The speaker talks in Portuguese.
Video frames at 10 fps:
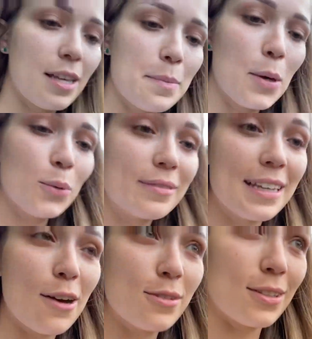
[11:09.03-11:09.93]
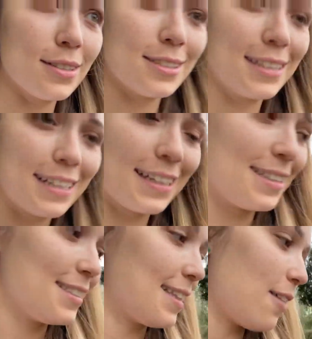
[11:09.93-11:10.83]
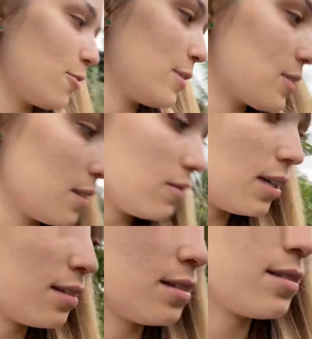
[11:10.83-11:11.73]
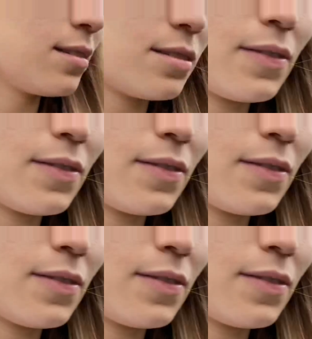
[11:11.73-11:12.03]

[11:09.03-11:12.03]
meu Deus, Jorginho, é inacreditável isso. Ué, você vai